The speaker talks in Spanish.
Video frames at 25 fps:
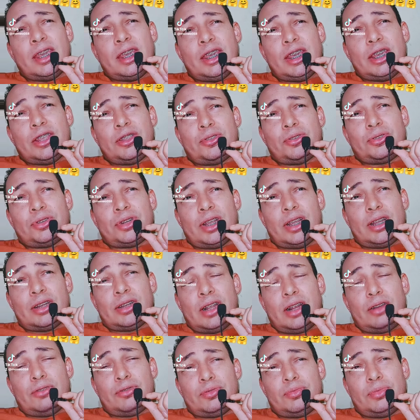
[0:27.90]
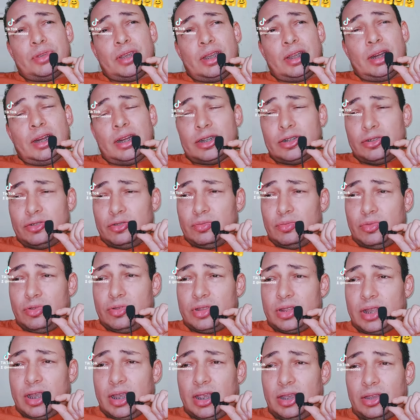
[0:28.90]
Y entonces a, Luis Miguel le hacen un
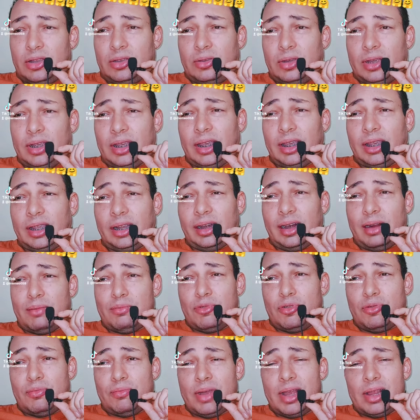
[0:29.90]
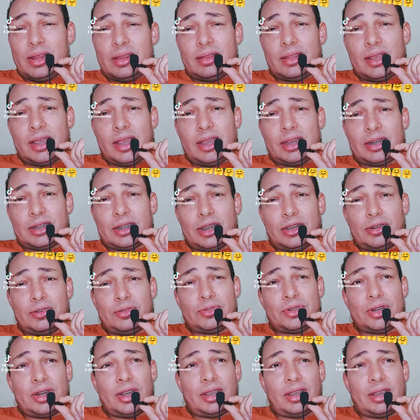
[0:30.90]
montaje que Ramón Valdés, que
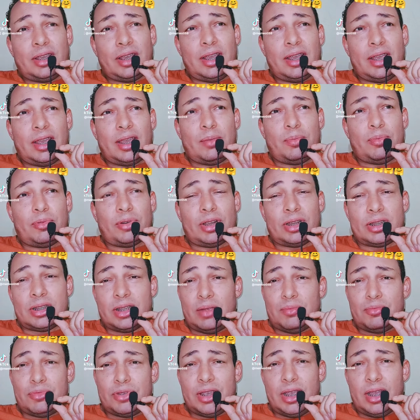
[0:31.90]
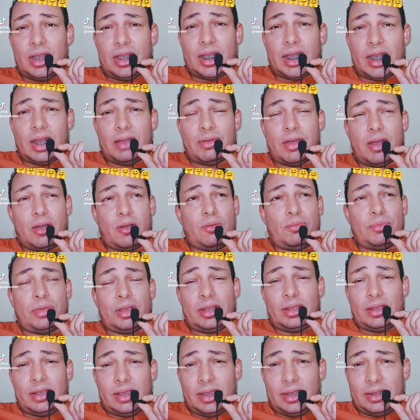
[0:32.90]
no sé qué, que porque está muy acabado,
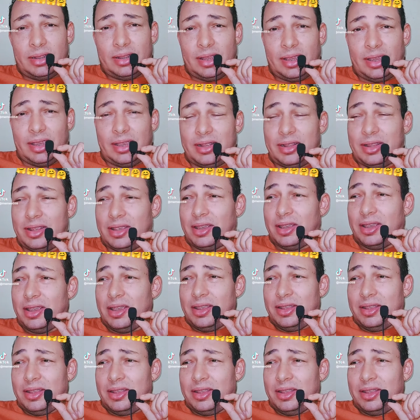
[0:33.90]
hombre, dejen, de,